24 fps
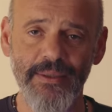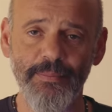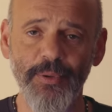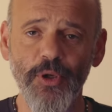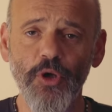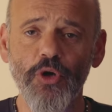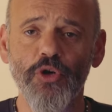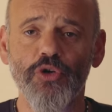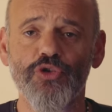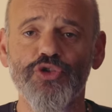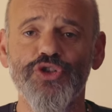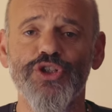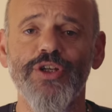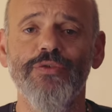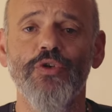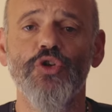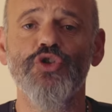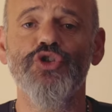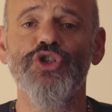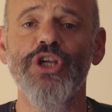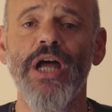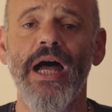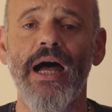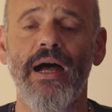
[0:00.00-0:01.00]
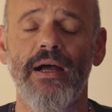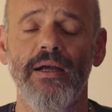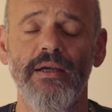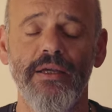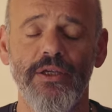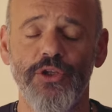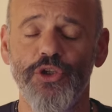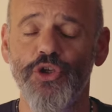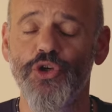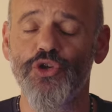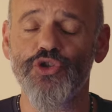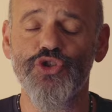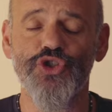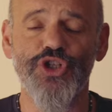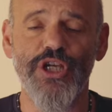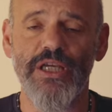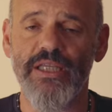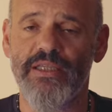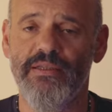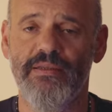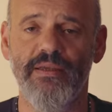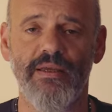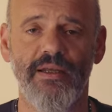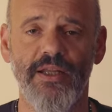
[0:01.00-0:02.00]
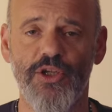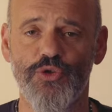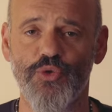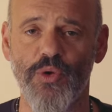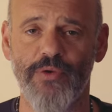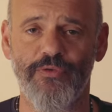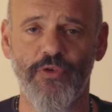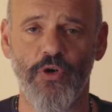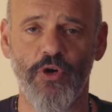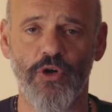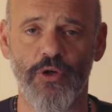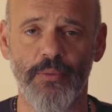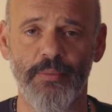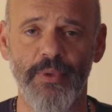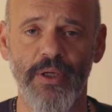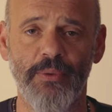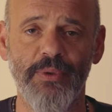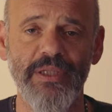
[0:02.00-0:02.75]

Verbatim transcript: però conoscevo già gli oggetti e le sue forme,